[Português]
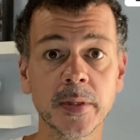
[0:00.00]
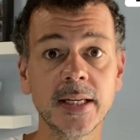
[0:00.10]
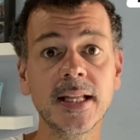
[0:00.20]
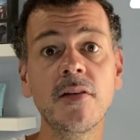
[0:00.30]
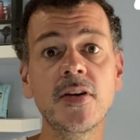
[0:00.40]

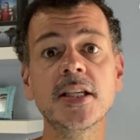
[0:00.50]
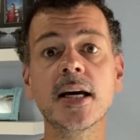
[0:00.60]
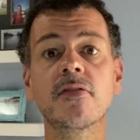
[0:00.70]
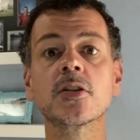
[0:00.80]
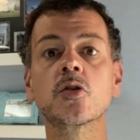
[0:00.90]
E na vez que
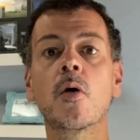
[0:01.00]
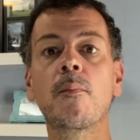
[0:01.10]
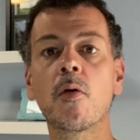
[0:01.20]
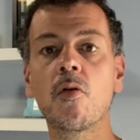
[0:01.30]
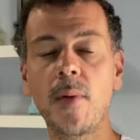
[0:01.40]
avançou um
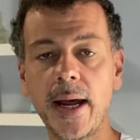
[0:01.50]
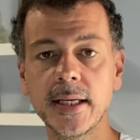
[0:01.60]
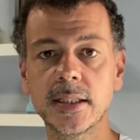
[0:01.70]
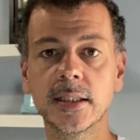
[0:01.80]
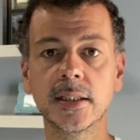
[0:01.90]
pouco
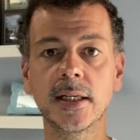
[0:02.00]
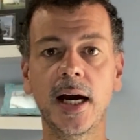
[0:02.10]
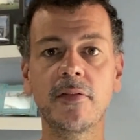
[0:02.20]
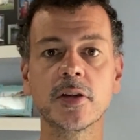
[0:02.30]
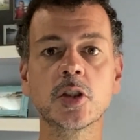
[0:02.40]
mais,
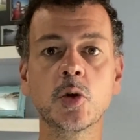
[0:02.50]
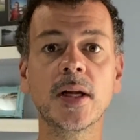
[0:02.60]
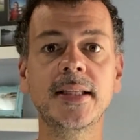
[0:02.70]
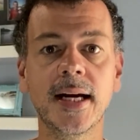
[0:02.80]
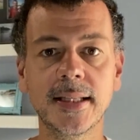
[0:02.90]
avançou
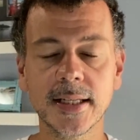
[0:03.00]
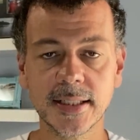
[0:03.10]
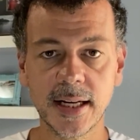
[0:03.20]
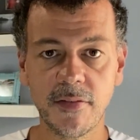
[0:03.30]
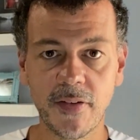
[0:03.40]
até a
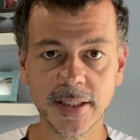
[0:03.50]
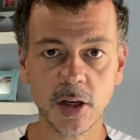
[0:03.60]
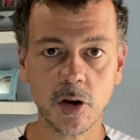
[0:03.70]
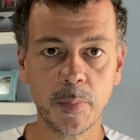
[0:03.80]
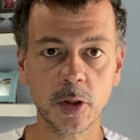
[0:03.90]
terceira fase da
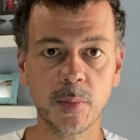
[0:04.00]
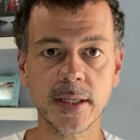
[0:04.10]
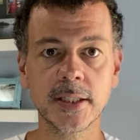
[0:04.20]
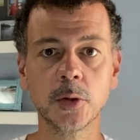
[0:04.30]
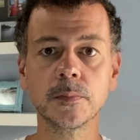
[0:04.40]
Copa do
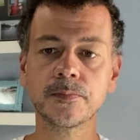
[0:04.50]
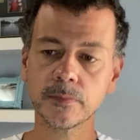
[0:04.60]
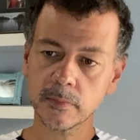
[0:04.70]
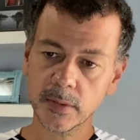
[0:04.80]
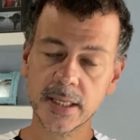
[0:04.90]
Brasil,
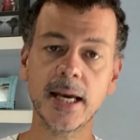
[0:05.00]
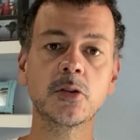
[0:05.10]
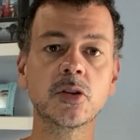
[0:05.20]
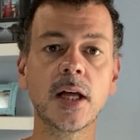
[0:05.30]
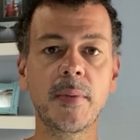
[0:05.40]
que é
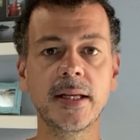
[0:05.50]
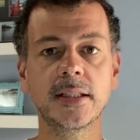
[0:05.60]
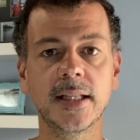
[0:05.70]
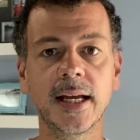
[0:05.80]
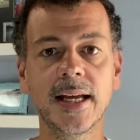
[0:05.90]

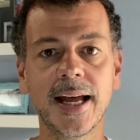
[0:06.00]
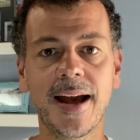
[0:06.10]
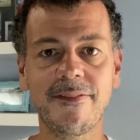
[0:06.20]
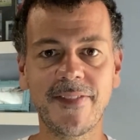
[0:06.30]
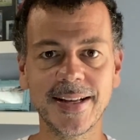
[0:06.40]
justamente né,
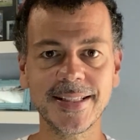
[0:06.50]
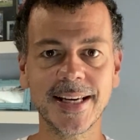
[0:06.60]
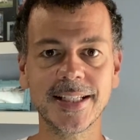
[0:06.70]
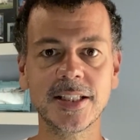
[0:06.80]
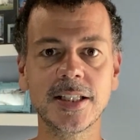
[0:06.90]
a fase em que
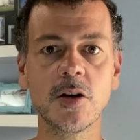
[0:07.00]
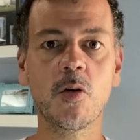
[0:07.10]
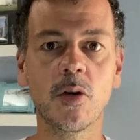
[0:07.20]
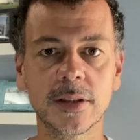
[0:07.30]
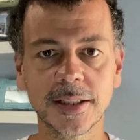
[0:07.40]
a gente se
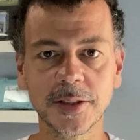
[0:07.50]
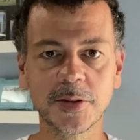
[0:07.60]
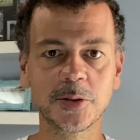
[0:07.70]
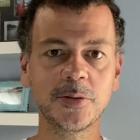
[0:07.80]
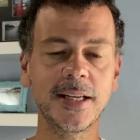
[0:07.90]
encontra. Então,
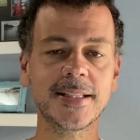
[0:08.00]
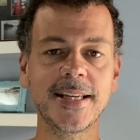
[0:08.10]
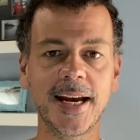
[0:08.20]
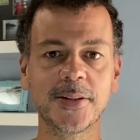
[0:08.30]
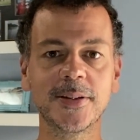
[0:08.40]
se tudo der
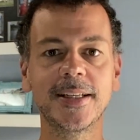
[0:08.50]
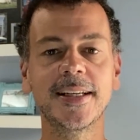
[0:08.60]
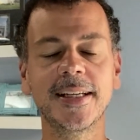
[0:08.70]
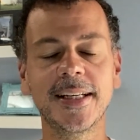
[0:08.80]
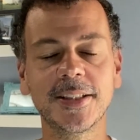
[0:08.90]
certo,
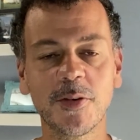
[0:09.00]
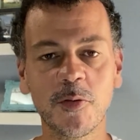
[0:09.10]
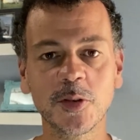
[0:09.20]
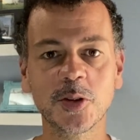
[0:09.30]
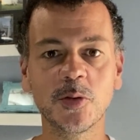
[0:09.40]
eles vão
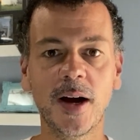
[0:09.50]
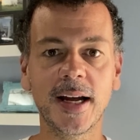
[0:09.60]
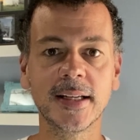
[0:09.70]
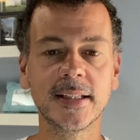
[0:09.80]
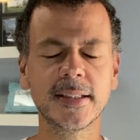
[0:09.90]

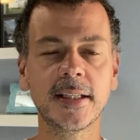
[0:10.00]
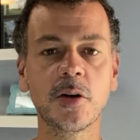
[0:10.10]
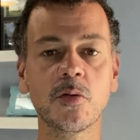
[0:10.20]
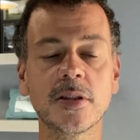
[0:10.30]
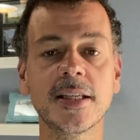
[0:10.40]
continuar sem
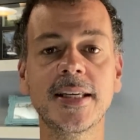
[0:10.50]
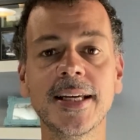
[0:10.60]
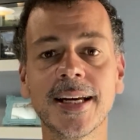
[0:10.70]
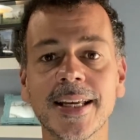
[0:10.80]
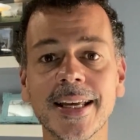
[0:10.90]

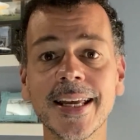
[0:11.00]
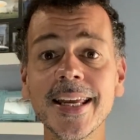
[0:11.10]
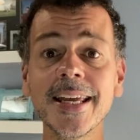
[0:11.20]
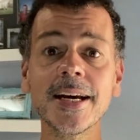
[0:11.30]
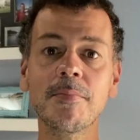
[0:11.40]
conseguir
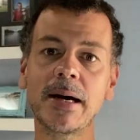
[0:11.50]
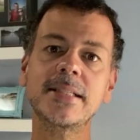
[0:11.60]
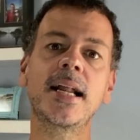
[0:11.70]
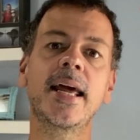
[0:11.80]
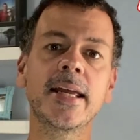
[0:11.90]
ir mais
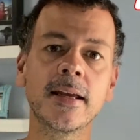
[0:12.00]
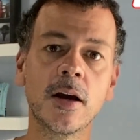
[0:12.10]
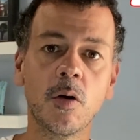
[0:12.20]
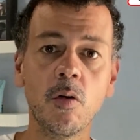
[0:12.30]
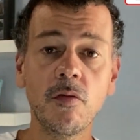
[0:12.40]
além.
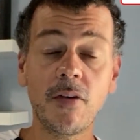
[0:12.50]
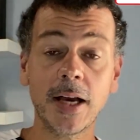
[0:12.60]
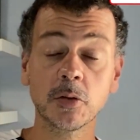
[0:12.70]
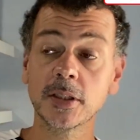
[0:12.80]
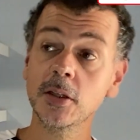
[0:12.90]
O
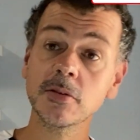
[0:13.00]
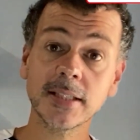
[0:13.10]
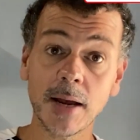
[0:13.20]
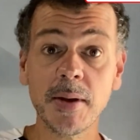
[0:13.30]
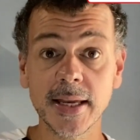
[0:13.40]
Vasco que não
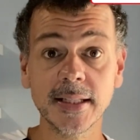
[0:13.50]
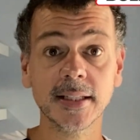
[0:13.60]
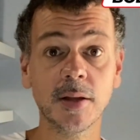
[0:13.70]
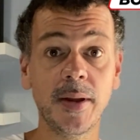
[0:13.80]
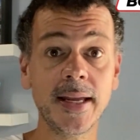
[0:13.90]
sabe ainda
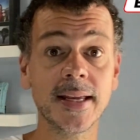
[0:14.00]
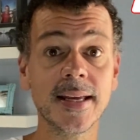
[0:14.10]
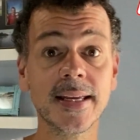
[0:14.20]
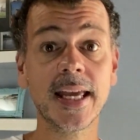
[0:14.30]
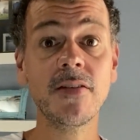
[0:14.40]
também
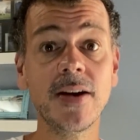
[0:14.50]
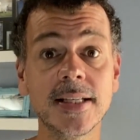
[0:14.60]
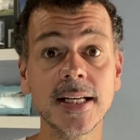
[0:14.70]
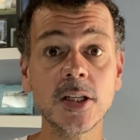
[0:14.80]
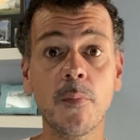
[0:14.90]
quem vai
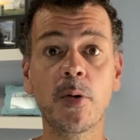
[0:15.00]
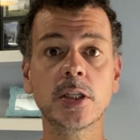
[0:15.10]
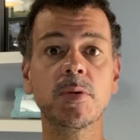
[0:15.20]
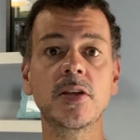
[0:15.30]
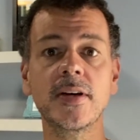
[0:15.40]
ser seu
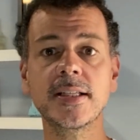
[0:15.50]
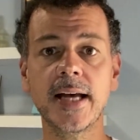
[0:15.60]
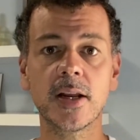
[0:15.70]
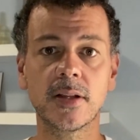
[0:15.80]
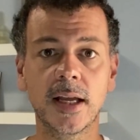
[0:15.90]
próximo
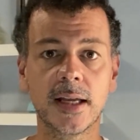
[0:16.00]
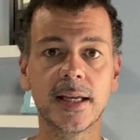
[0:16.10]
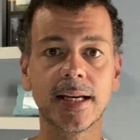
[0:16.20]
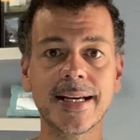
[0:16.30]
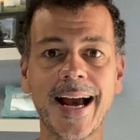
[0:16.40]
adversário, né?
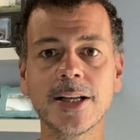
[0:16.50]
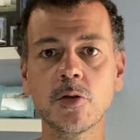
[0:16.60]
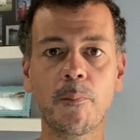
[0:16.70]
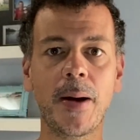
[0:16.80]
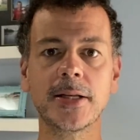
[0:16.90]

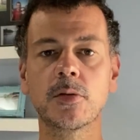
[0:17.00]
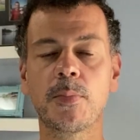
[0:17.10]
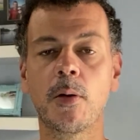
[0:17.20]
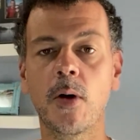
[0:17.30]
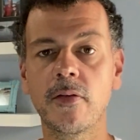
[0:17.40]
Caso passe
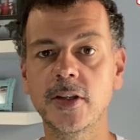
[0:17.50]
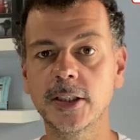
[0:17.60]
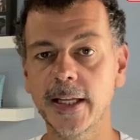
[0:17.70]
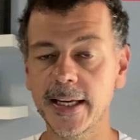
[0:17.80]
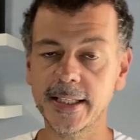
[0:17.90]
pelo Boa
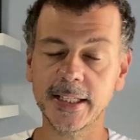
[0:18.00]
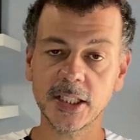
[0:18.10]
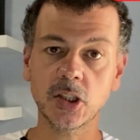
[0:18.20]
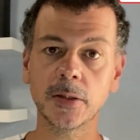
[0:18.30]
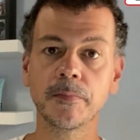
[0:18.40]
Vista aí, que nem a
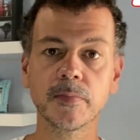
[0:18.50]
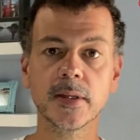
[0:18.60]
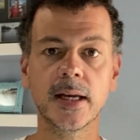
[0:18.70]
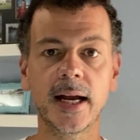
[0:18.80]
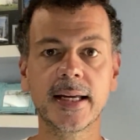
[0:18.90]
gente
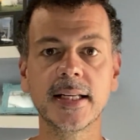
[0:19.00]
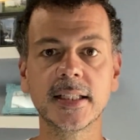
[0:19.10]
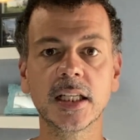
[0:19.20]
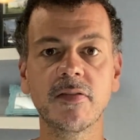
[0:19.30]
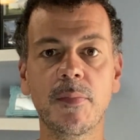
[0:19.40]

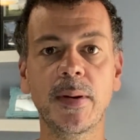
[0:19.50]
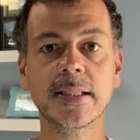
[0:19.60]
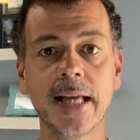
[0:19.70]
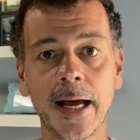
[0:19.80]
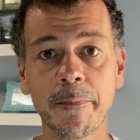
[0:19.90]
acredita que vai
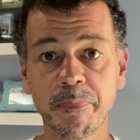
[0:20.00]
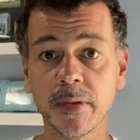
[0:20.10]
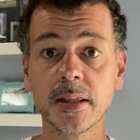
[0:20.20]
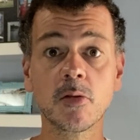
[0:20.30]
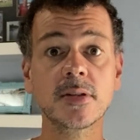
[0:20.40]
passar,
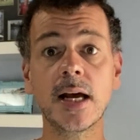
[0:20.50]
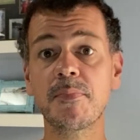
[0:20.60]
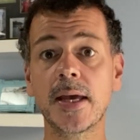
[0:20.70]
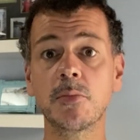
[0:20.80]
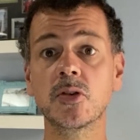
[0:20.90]
não
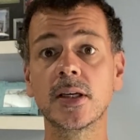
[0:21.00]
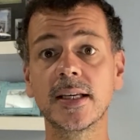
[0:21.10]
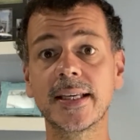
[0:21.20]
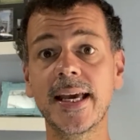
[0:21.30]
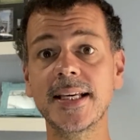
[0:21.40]
sabemos
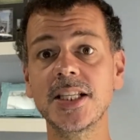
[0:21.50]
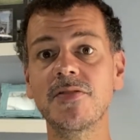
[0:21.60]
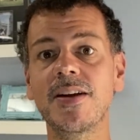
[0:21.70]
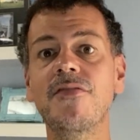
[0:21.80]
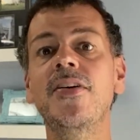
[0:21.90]
quem a gente
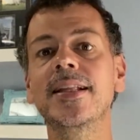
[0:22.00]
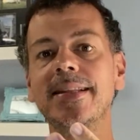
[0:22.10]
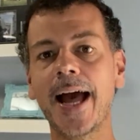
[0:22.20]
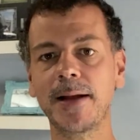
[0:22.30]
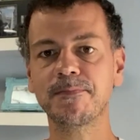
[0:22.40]
vai
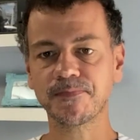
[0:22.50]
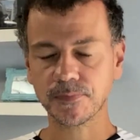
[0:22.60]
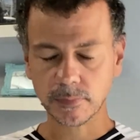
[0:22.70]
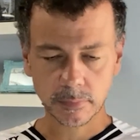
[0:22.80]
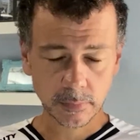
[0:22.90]
enfrentar
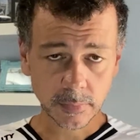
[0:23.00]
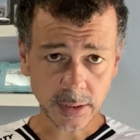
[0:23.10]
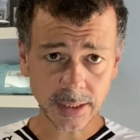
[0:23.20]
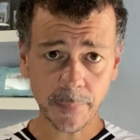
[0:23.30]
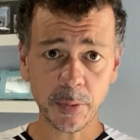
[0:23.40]

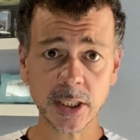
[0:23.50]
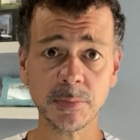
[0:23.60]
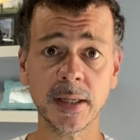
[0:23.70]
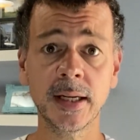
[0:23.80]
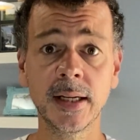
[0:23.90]
na
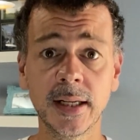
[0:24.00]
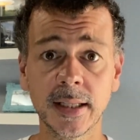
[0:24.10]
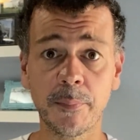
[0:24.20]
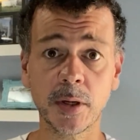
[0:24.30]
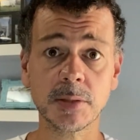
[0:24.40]
próxima,
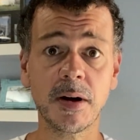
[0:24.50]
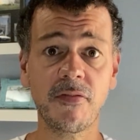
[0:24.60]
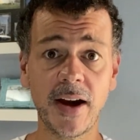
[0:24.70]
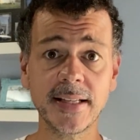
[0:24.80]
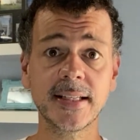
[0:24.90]
na próxima
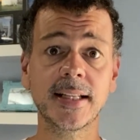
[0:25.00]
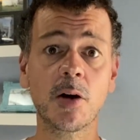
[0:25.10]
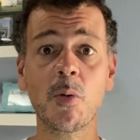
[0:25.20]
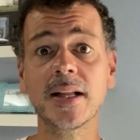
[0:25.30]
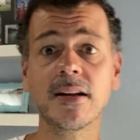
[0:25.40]
fase, né, na
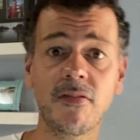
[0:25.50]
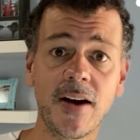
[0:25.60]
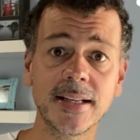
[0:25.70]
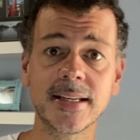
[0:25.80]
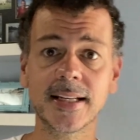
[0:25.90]
quarta
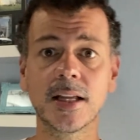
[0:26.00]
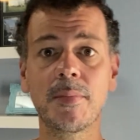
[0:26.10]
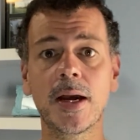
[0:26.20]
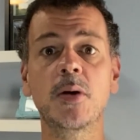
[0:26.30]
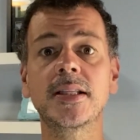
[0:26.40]
fase, que é
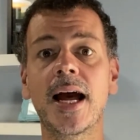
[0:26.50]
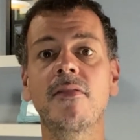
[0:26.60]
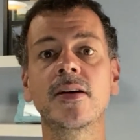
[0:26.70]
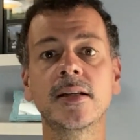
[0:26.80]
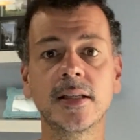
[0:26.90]
também a
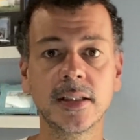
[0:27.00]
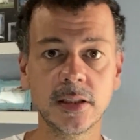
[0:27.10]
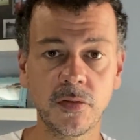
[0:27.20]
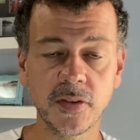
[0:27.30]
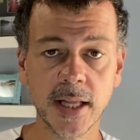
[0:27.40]
oitava
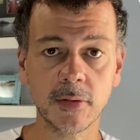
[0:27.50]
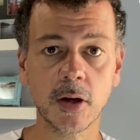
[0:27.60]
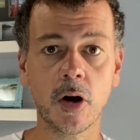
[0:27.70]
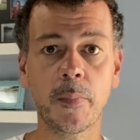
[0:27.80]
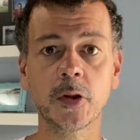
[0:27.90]
de final
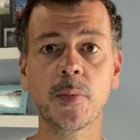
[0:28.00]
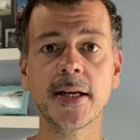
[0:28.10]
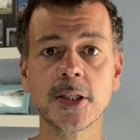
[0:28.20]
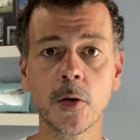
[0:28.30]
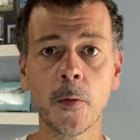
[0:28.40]
da Copa do
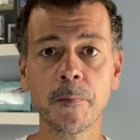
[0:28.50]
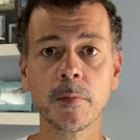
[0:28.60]
Brasil